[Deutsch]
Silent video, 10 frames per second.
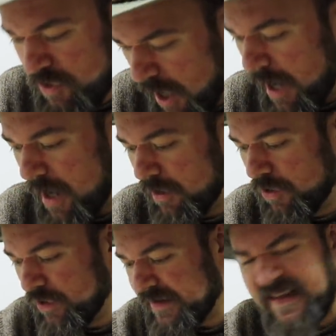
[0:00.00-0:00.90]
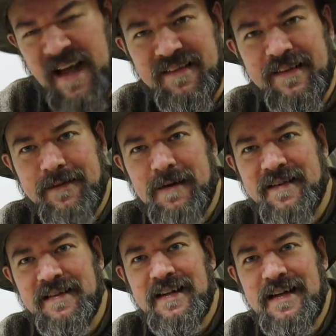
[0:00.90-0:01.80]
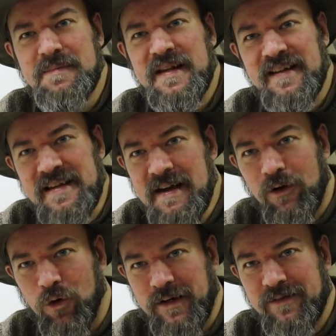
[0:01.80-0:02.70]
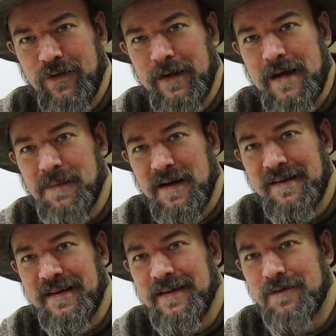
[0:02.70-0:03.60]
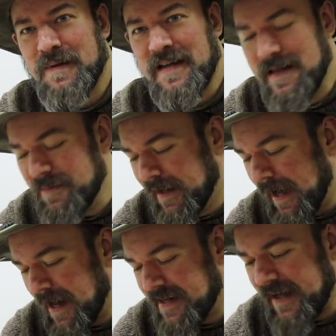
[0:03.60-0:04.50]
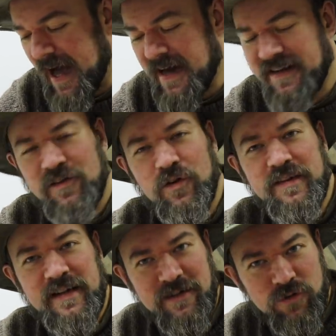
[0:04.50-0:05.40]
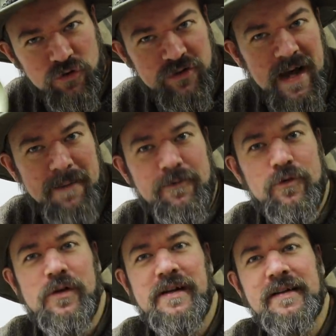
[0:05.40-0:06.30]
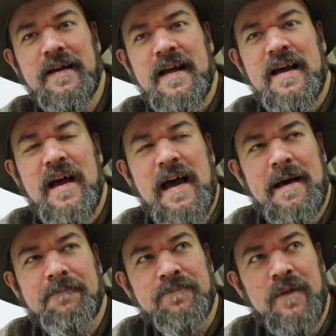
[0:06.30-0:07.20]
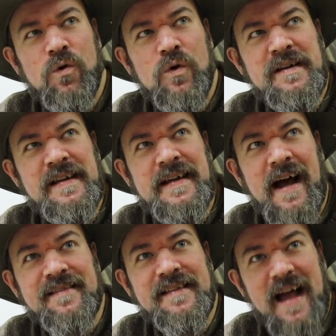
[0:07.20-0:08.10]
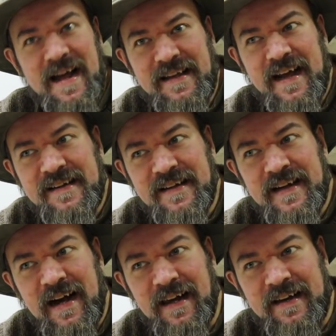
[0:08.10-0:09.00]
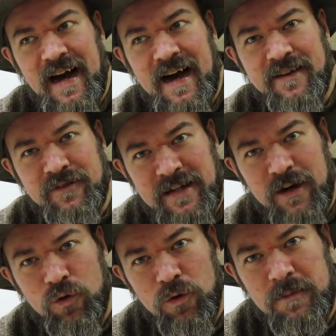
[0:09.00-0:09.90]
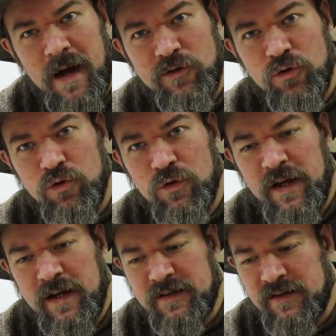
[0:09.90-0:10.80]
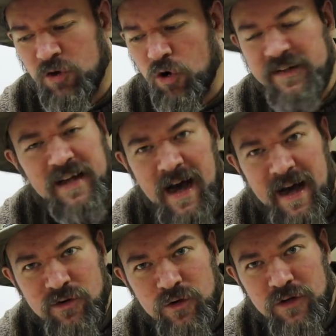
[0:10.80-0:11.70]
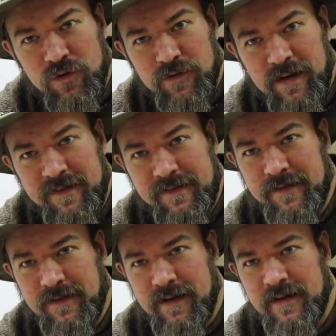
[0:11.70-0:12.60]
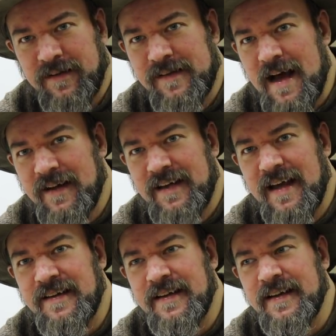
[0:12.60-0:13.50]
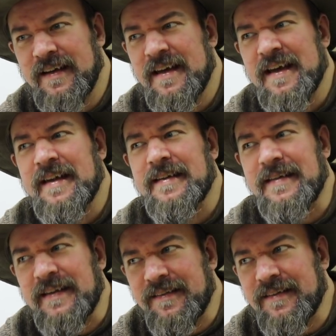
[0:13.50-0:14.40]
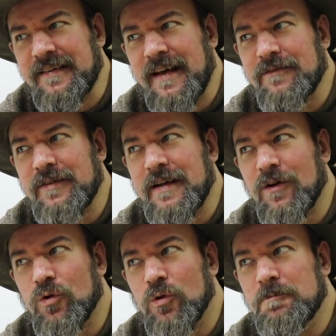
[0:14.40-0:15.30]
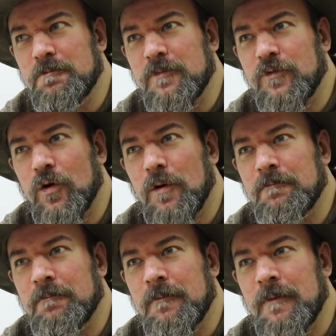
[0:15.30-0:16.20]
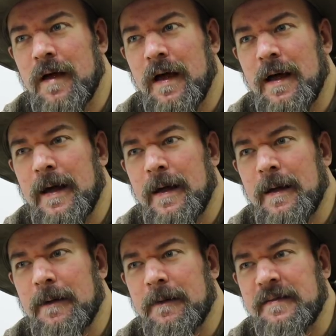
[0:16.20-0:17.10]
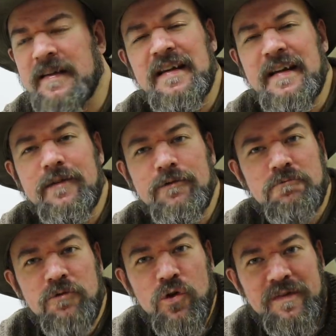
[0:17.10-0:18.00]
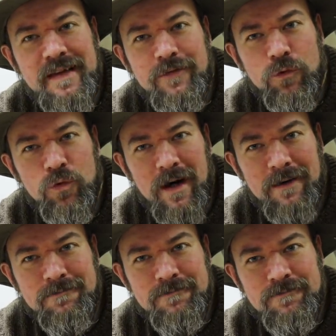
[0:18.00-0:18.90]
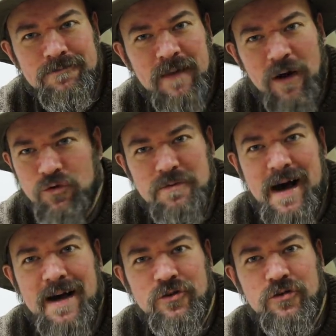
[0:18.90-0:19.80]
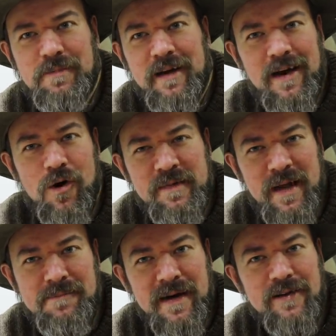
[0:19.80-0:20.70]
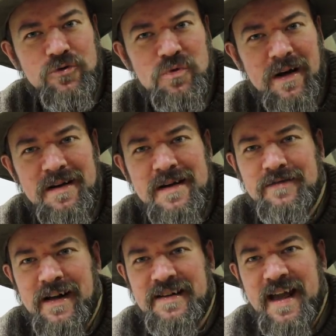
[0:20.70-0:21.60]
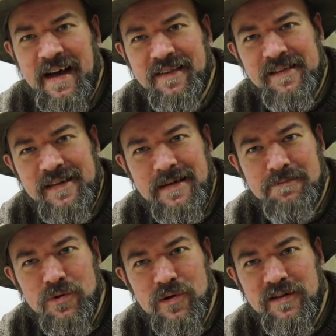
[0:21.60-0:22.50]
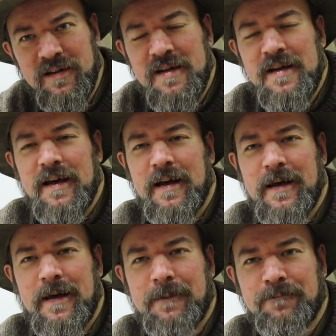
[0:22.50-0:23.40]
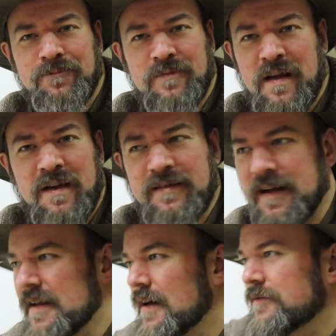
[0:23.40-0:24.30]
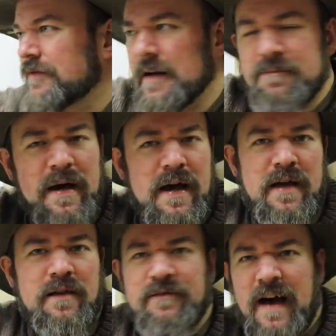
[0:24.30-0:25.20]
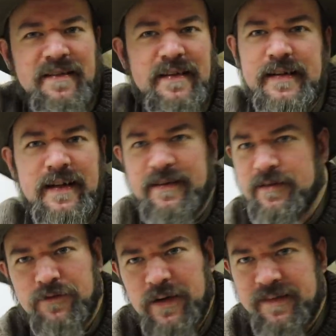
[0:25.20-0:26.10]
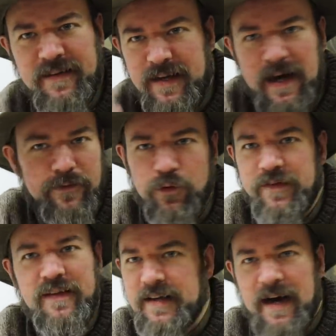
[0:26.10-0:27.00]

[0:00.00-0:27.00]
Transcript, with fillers: Ja, und das ist quasi die Limitierung. Deswegen kann man nicht jedes beliebige Alkan in solche Kartuschen abfüllen. Ähm, und die ganz langkettigen Alkane wiederum, also so irgendein Oktan oder sowas, äh, das achtkettige, die sind dann wiederum vom, äh, die liegen flüssig vor automatisch bei Raumtemperatur, weil deren Siedepunkt ähm, ist dann irgendwann bei, weiß ich nicht, 40 Grad, 50